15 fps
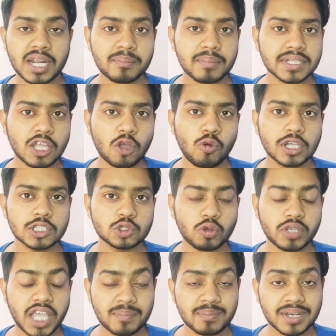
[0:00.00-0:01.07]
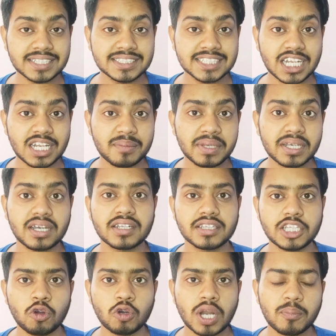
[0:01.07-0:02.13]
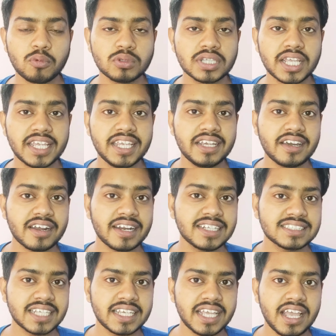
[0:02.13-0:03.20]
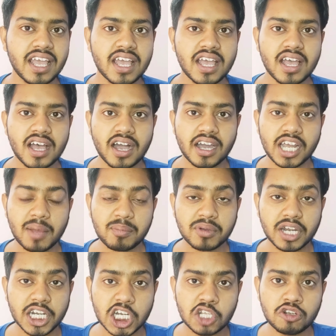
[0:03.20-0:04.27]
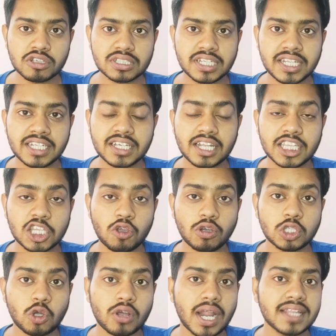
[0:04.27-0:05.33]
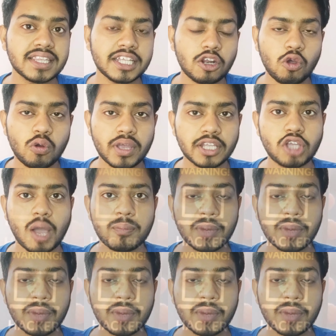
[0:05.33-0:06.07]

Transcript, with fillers: बारे में बताऊंगा जो कि आप अनजाने में करते हो और आपको नहीं करनी चाहिए अगर आप कंटिन्यूसली इन गलतियों को दोहराते रहोगे तो